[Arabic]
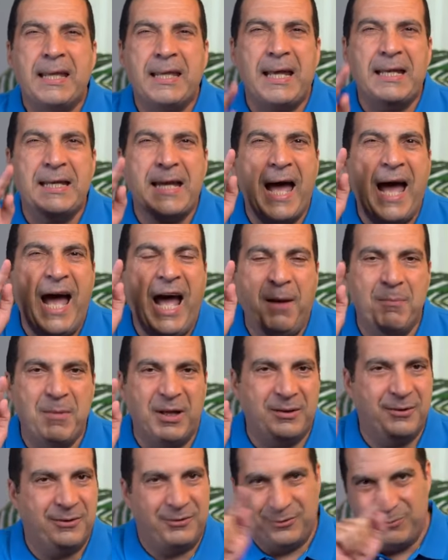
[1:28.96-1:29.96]
كان
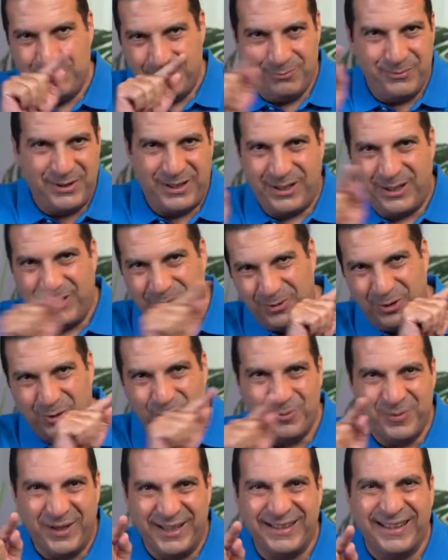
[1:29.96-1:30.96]
احمد من غير ما
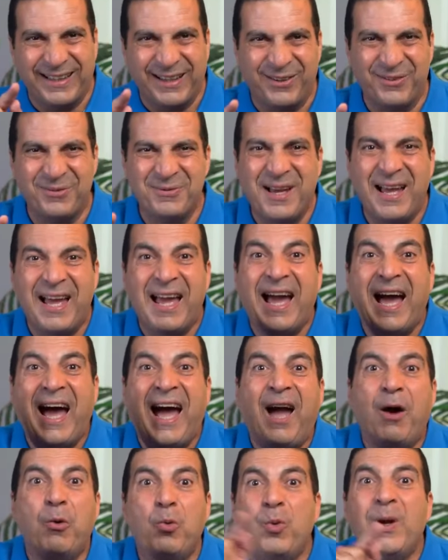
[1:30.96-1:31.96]
اقول بقيه الاسم
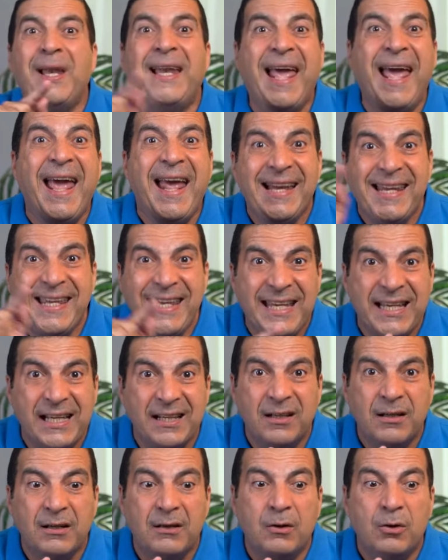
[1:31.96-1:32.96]
حولها لي
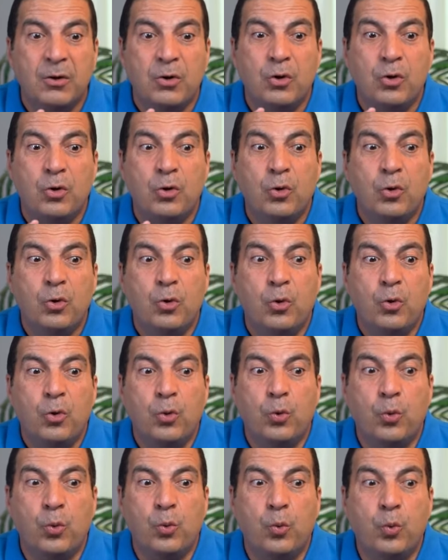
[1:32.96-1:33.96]

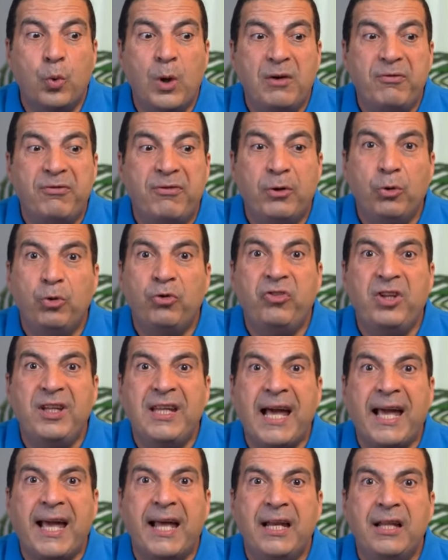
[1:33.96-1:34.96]
والفلوس دي
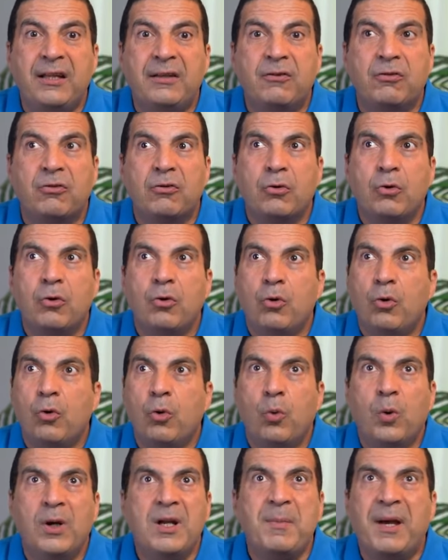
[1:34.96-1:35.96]
دخلت
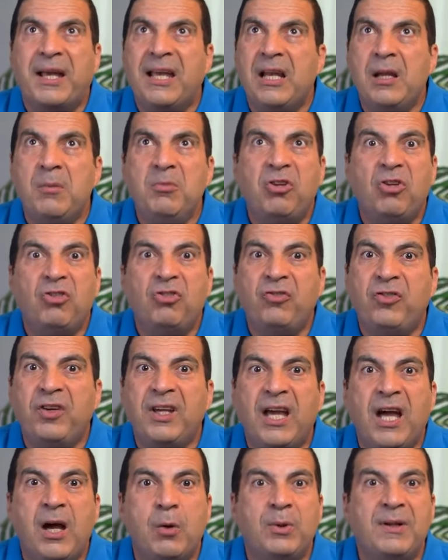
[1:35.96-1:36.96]
وانا ما اتكلمتش
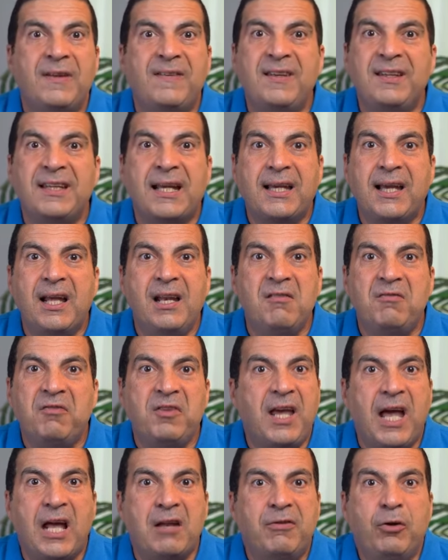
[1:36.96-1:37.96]
فيها ونسيت اتكلم
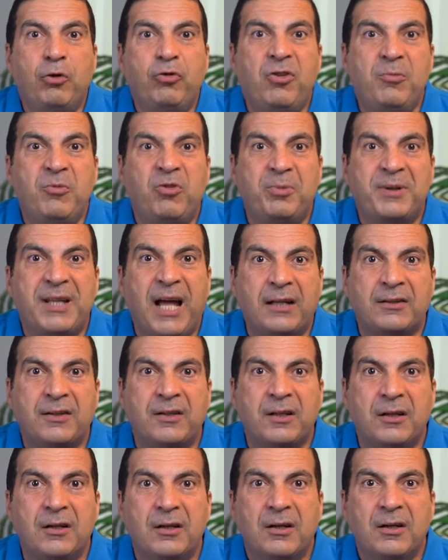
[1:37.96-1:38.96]
فيها الفلوس دي مش
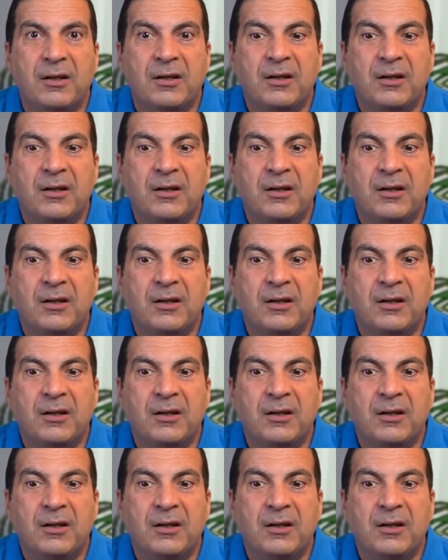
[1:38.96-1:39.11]
بتاعتي